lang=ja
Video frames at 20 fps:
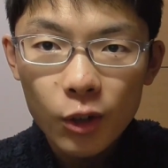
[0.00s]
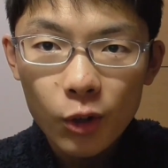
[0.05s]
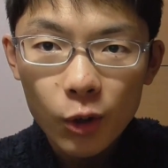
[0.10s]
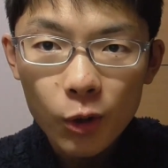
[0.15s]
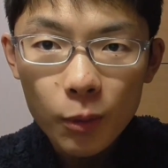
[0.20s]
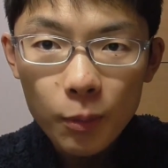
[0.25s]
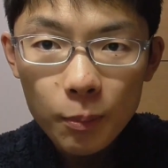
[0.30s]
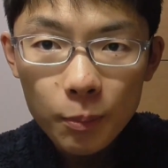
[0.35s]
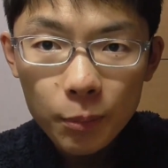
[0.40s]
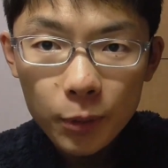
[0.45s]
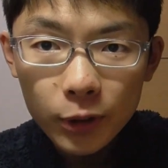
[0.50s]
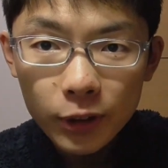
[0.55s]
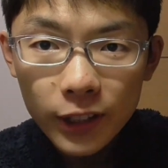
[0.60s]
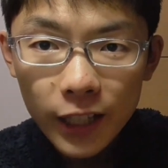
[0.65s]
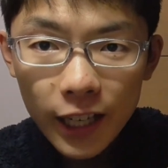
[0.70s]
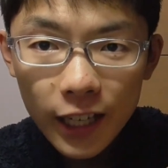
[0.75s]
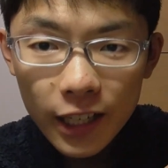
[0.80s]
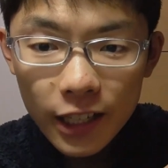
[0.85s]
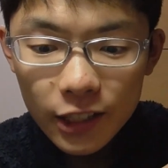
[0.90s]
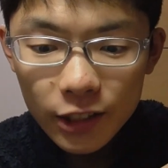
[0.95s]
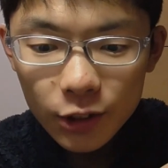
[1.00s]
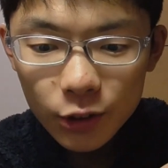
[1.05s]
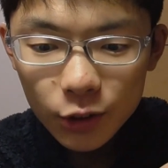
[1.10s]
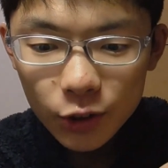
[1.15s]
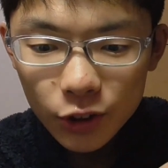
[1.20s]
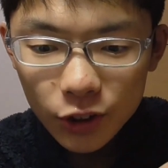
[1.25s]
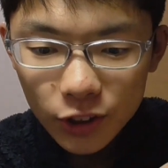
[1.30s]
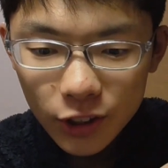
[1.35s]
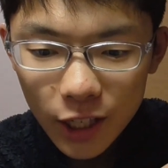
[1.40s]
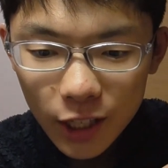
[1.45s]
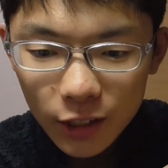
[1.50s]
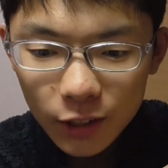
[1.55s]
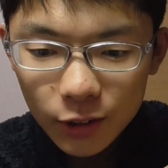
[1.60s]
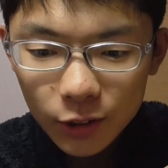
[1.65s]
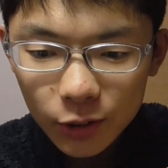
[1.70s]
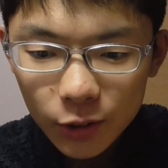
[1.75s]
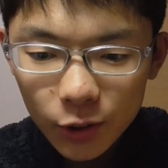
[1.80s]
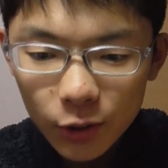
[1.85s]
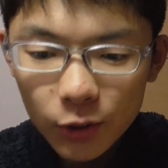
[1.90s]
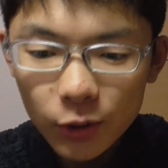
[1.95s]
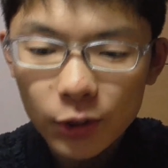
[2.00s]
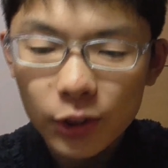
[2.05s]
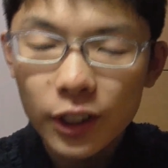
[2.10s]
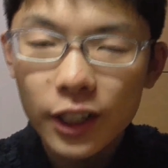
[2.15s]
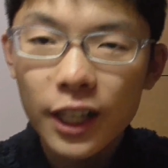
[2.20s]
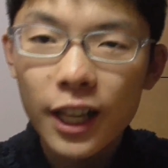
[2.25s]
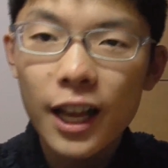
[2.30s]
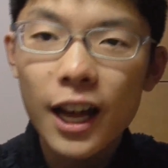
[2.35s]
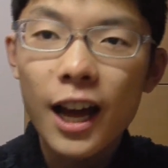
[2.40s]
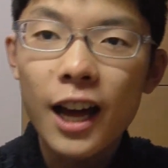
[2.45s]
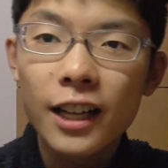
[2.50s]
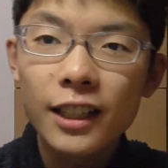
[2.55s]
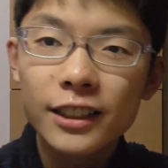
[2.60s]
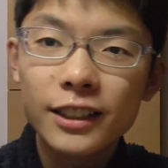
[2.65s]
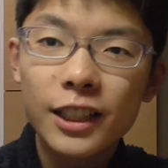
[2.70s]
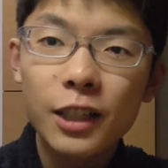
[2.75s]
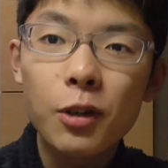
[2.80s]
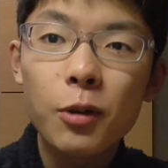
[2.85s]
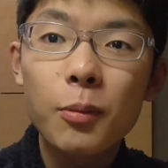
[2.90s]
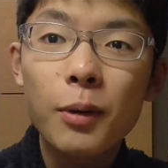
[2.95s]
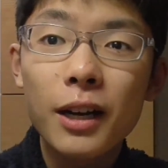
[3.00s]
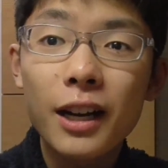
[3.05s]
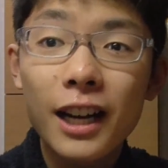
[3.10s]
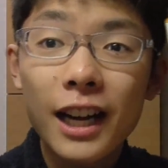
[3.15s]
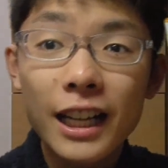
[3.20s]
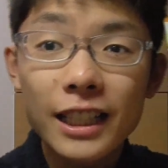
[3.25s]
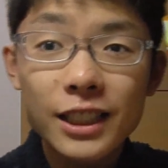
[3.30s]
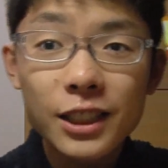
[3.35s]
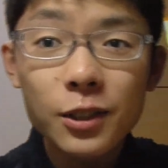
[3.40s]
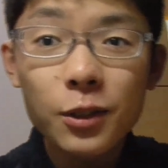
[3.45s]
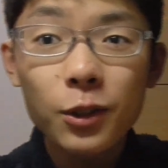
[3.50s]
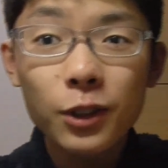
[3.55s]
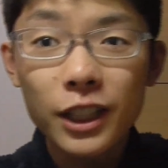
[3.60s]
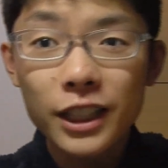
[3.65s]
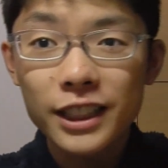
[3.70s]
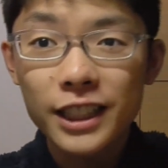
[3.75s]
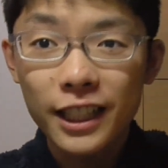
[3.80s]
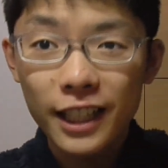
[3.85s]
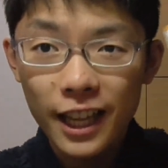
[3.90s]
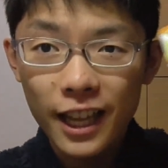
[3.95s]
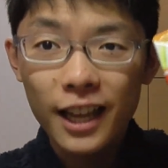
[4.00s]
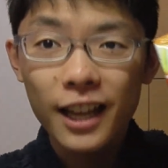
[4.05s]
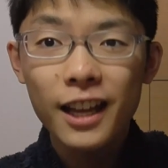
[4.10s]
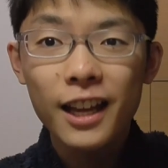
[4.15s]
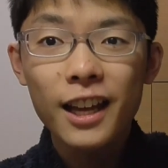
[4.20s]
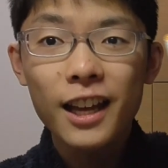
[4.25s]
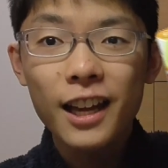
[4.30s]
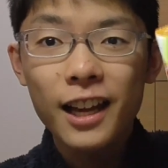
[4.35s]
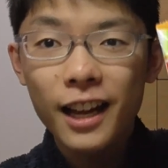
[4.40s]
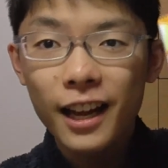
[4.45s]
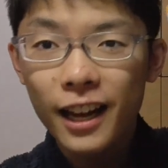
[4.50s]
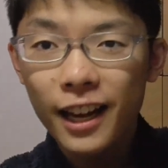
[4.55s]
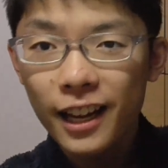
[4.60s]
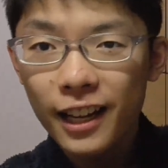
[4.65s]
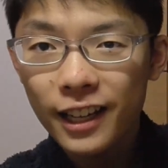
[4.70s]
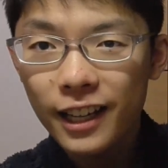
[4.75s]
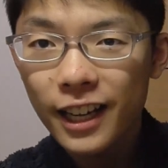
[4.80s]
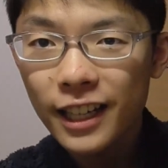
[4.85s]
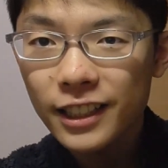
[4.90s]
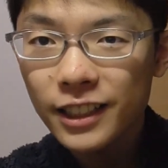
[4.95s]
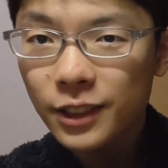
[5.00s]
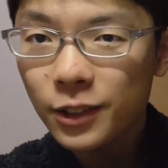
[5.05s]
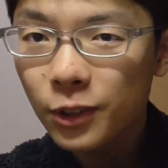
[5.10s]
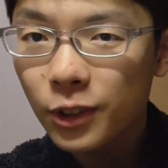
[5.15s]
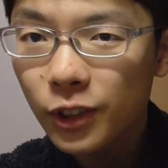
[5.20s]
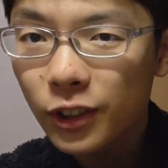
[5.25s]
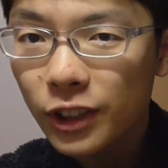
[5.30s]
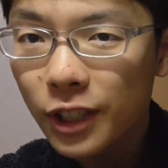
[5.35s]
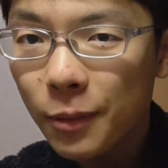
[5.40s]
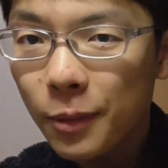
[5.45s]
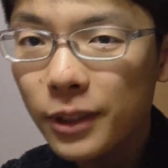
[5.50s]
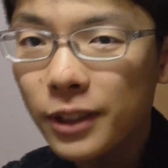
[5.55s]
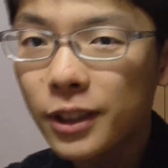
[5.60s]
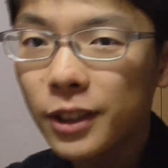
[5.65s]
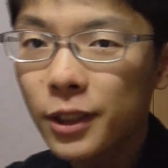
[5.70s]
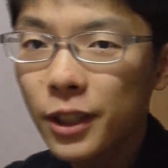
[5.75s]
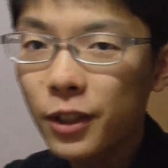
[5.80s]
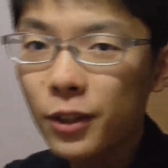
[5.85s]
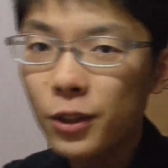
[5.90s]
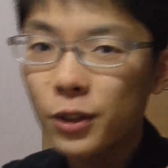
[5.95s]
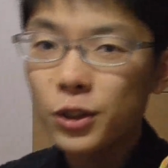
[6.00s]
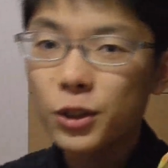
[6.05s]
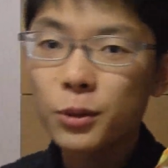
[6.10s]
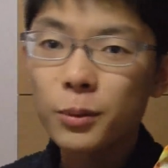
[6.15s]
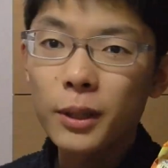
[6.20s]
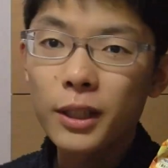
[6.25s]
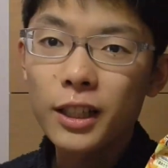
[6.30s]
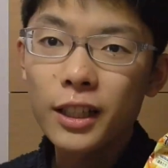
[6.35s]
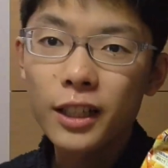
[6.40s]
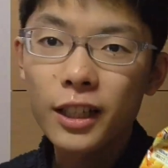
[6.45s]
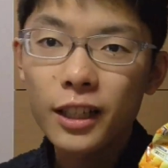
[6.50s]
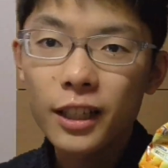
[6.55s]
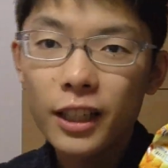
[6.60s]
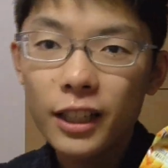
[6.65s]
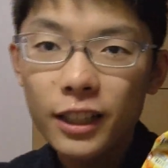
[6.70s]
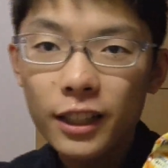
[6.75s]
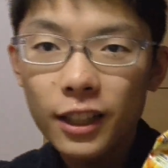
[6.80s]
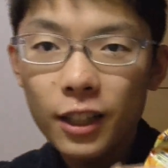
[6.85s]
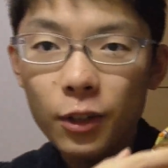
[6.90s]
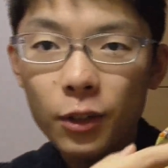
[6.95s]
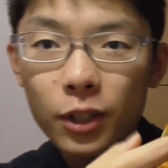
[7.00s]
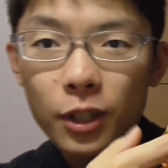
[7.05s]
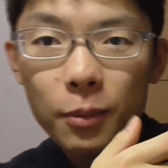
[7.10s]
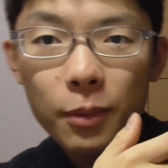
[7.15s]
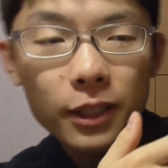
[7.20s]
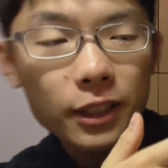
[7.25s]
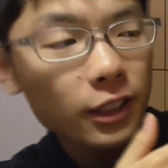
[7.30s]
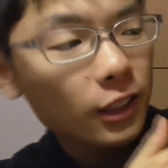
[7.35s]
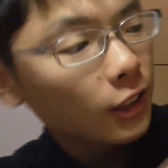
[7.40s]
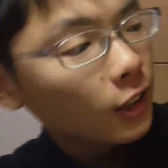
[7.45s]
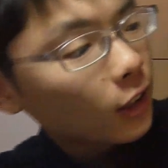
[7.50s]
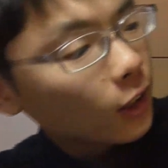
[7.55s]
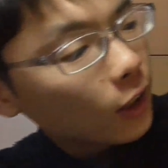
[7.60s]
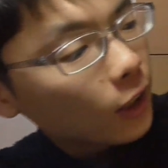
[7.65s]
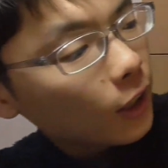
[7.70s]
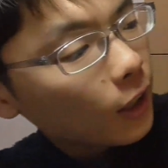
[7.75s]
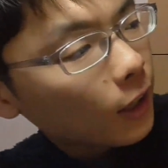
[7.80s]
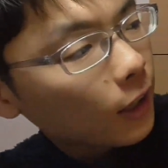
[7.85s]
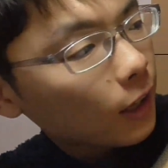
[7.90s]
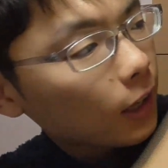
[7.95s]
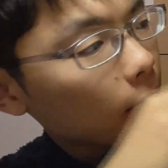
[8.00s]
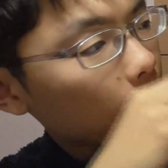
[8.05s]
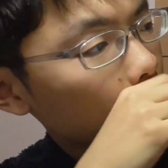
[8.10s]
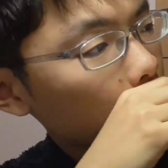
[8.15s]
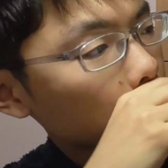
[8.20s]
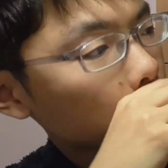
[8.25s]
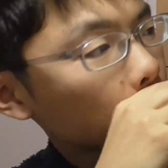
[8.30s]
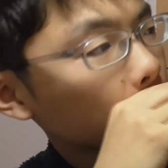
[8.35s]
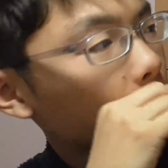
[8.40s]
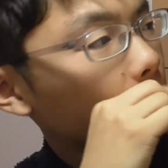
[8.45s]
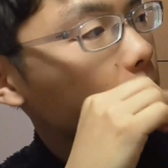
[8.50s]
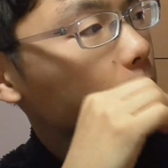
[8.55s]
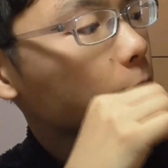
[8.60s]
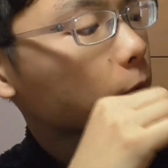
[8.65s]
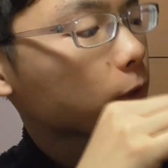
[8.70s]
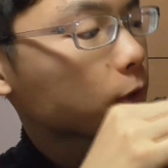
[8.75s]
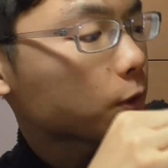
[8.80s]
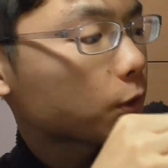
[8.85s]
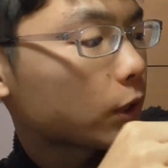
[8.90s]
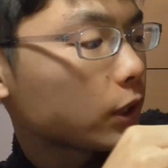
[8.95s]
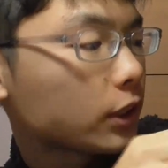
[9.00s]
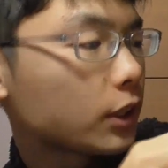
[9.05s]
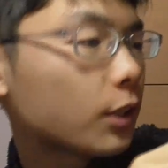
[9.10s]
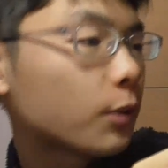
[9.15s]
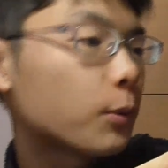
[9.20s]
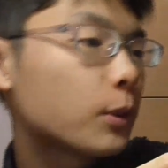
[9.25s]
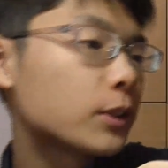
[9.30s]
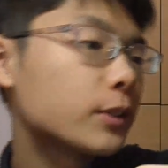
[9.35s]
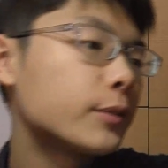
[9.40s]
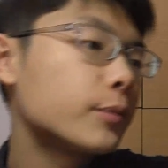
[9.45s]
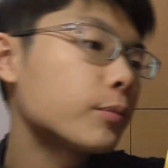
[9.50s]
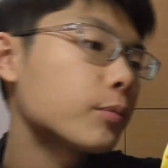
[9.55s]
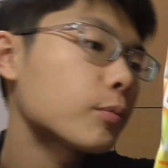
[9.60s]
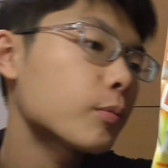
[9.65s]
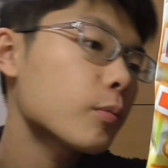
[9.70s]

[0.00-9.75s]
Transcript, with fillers: コンポタージュスナックということでね、あ、セコマ8号でしたね。はい、8号でございます。いよいよ終盤にかかっております。はい、こちらの商品紹介していきます。